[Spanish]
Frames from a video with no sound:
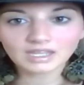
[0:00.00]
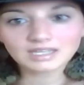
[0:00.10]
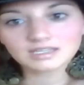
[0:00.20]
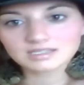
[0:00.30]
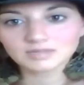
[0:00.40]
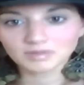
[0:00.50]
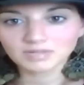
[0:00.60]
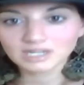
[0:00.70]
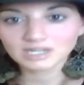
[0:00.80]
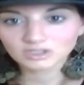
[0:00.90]
y si
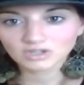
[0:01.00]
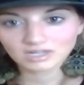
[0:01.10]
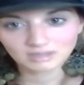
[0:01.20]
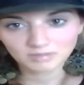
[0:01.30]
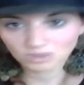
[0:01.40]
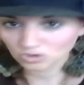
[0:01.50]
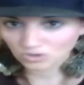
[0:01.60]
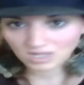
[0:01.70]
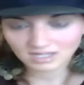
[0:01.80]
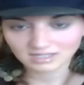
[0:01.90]
bien mis lectoras también
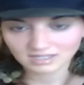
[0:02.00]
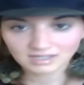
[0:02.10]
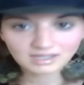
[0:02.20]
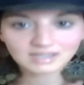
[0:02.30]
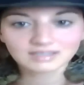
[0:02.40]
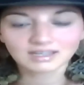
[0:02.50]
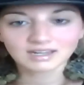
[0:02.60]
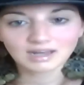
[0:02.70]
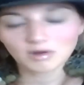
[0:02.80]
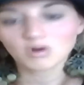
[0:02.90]
todas eh,
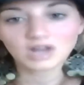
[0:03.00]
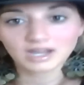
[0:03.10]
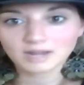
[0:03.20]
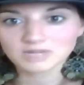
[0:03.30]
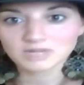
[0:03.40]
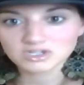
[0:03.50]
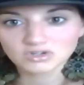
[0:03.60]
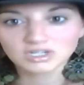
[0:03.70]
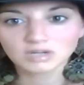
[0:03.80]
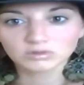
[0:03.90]
están, o la gran
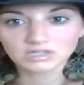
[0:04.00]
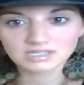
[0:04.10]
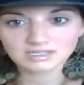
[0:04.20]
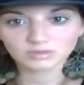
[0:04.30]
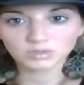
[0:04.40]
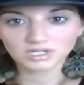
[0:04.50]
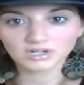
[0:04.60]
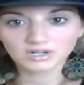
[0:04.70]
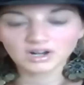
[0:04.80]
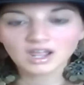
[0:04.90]
mayoría utiliza
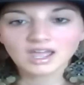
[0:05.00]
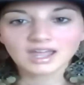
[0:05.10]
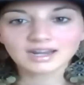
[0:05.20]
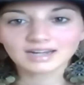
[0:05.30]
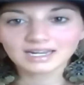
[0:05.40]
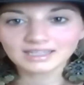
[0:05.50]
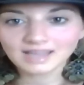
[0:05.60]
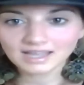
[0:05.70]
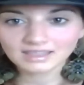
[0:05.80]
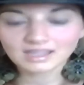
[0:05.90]
Twitter, en
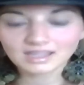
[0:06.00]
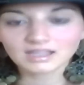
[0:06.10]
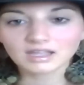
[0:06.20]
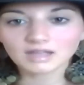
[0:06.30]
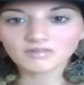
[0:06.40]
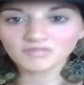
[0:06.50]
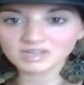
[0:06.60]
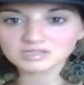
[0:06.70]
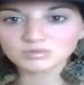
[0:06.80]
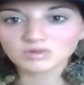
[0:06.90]
realidad
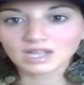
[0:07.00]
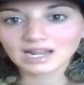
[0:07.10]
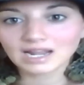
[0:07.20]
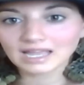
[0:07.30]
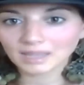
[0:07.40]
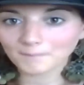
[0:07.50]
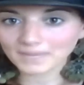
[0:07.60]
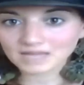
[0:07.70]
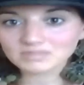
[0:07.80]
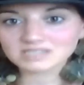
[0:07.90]
Facebook es la que
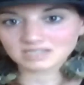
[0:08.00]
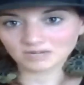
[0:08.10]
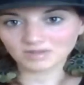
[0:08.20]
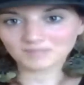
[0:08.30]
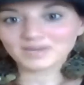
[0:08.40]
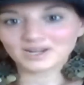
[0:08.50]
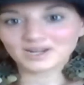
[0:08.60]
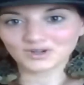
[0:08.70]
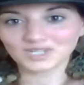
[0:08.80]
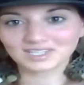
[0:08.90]
más me sirve
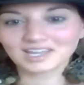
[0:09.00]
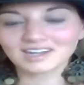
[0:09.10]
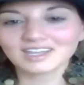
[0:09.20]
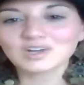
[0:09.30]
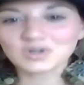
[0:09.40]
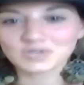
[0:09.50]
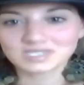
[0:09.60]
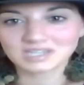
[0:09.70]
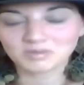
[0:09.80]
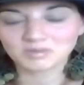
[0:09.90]
para conectar y
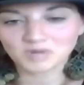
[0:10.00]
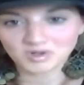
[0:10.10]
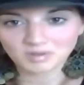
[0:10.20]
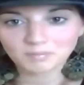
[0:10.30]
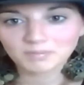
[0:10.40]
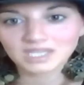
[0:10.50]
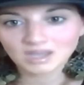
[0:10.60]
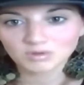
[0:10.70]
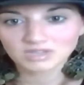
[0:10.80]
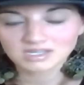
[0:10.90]
conocer a
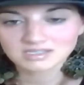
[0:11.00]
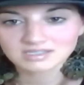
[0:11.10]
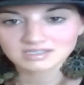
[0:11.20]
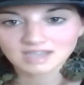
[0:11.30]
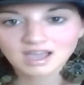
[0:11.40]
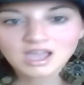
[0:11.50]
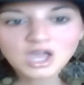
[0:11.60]
mi audiencia.